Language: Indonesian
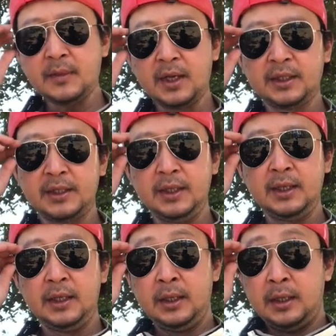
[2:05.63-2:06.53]

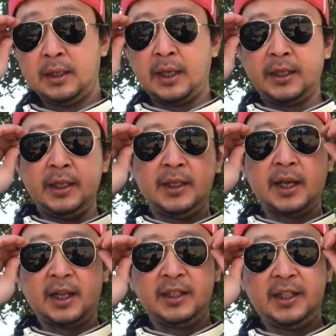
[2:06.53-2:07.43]
katanya lagi di
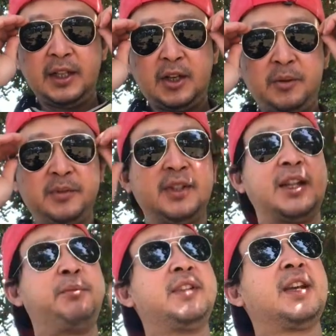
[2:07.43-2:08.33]
karantina Om
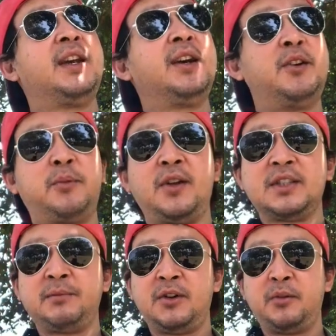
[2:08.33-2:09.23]
tapi saya ngobrol
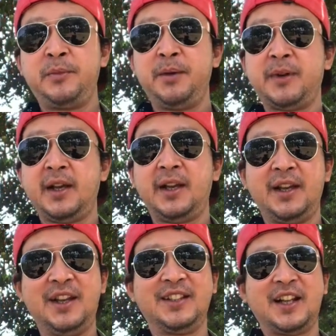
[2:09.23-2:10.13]
sama Om Pingpa eh
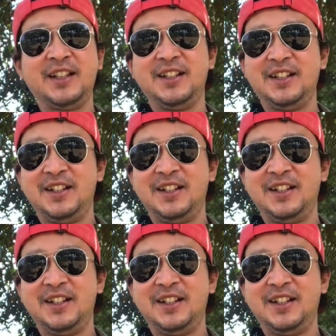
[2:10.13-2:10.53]
tante